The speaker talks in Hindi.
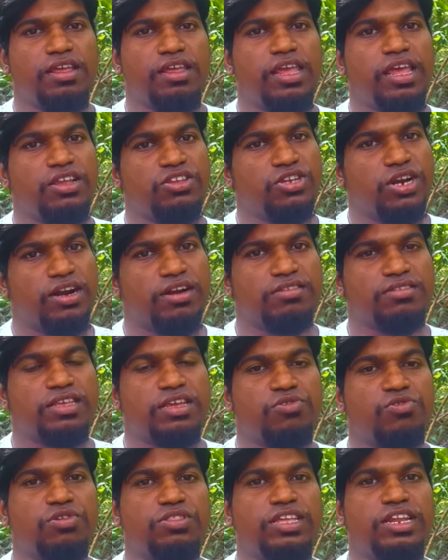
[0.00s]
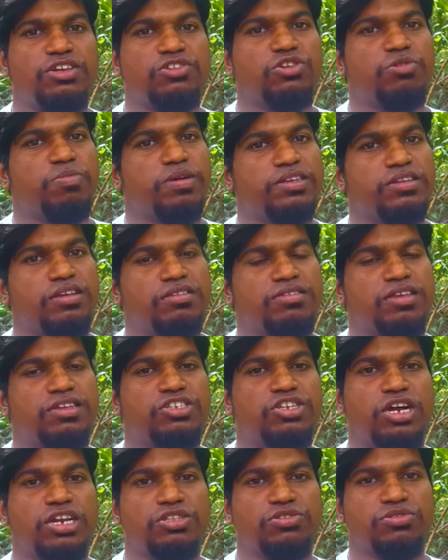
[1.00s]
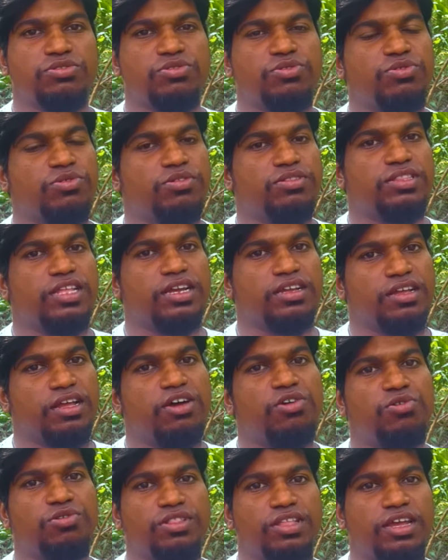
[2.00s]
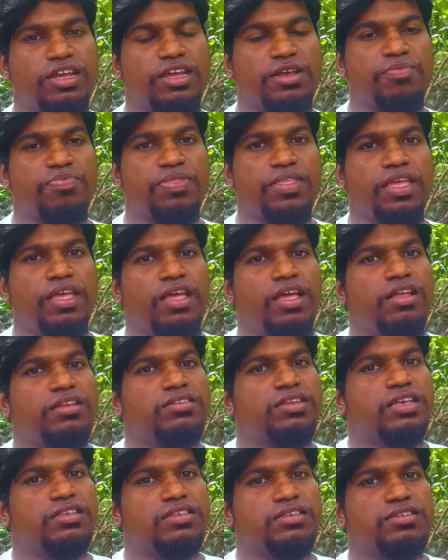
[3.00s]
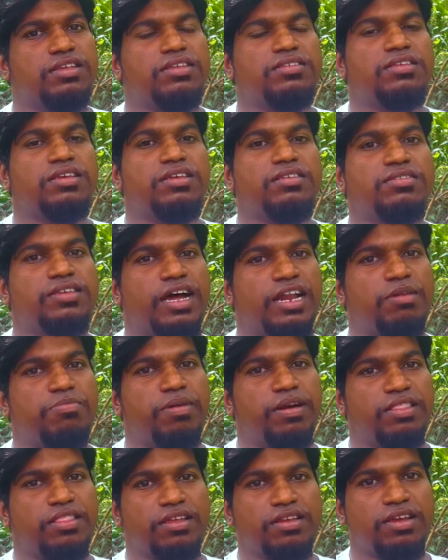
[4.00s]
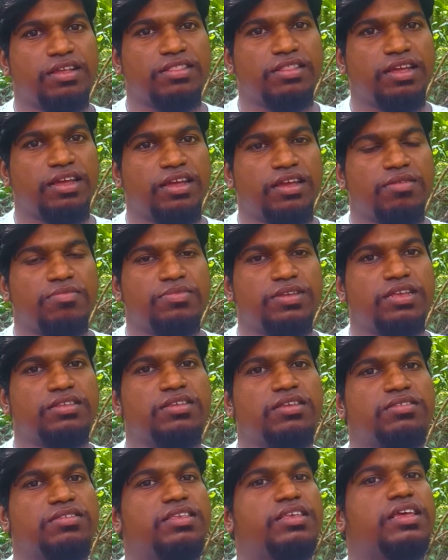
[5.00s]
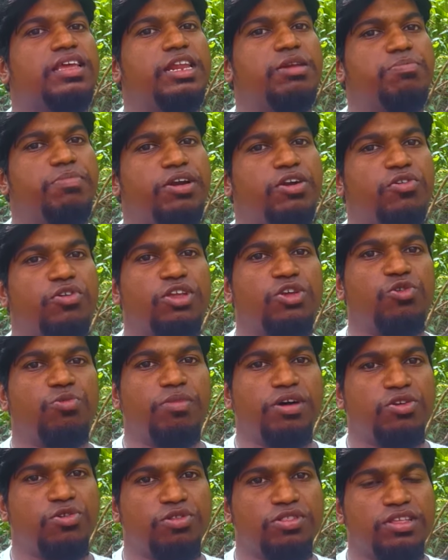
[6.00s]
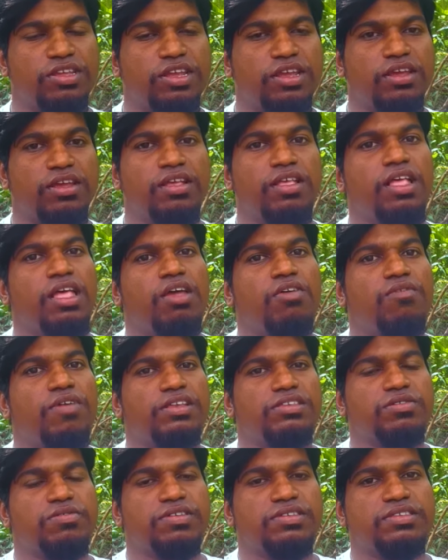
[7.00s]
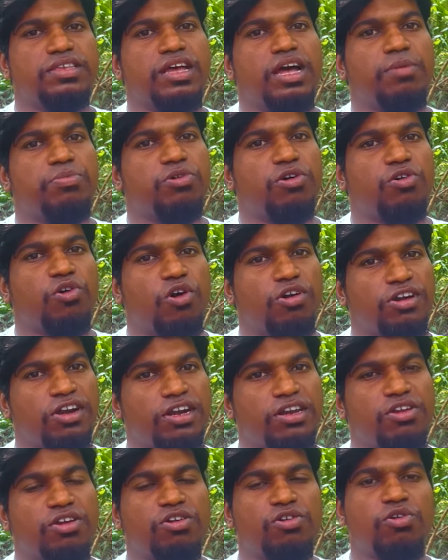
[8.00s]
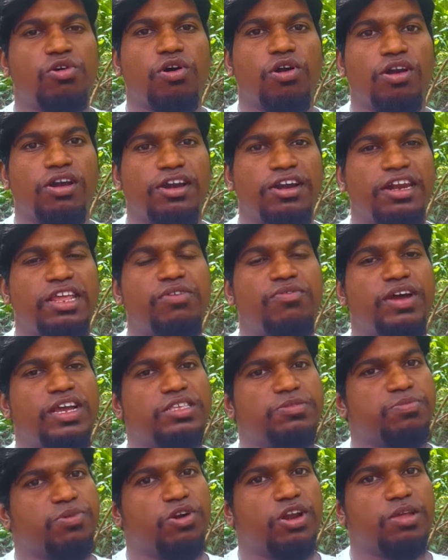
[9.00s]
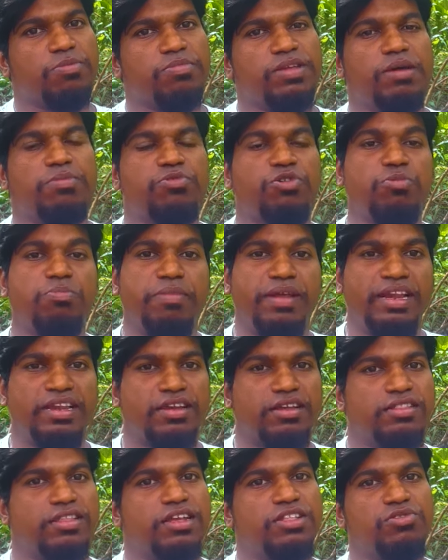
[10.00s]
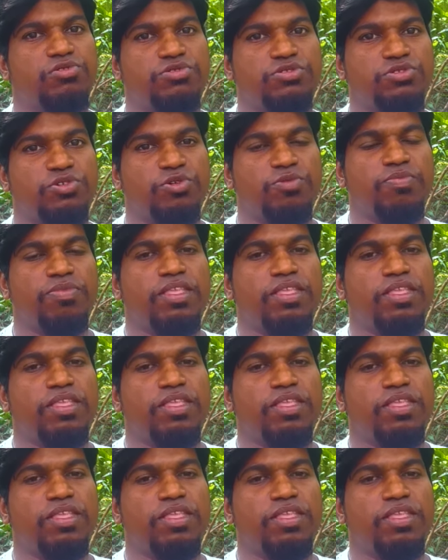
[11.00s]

एक झाड़ से वो 350 से 400 तक का होता है जैसे जैसे साल बढ़ते जाता है जैसे जैसे इन पेड़ों की उम्र होती है वैसे वैसे आपको क्वांटिटी और क्वालिटी वाइज प्रोडक्ट भी आपको मिल जाता है दोस्तों